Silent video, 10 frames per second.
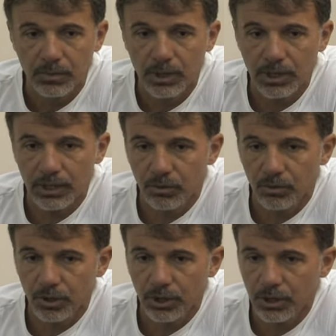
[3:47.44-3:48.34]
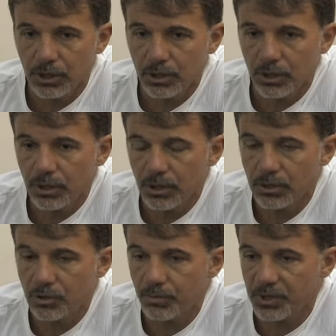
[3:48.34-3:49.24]
è che
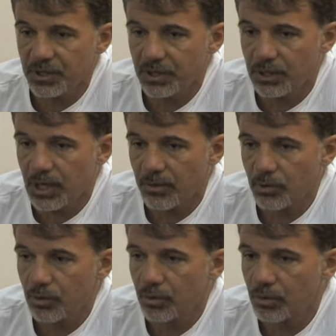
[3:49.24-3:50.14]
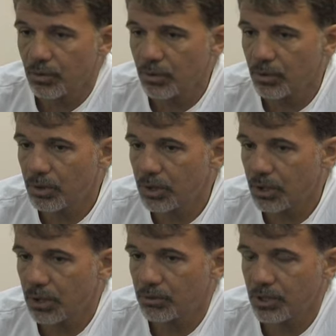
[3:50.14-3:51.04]
noi ci presentiamo
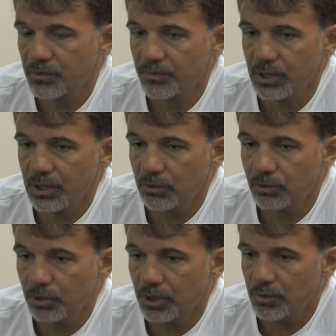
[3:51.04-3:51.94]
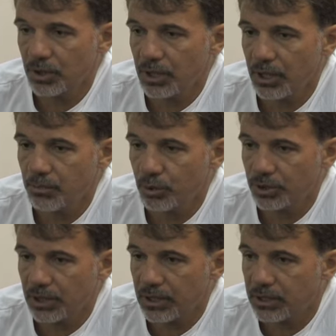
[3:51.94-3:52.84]
a una sfida contro una squadra
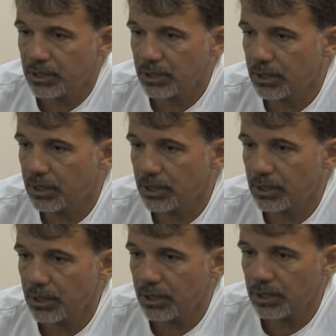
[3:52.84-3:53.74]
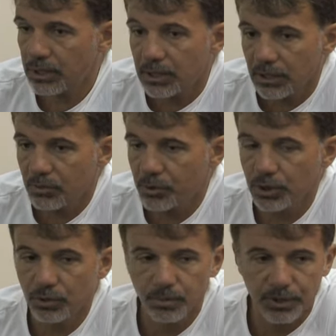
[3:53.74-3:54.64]
importante che, che, come ho
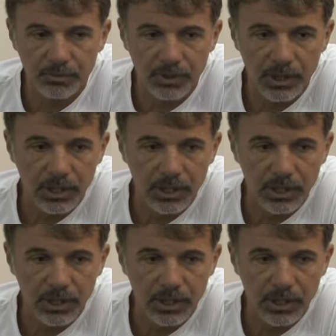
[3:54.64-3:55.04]
detto prima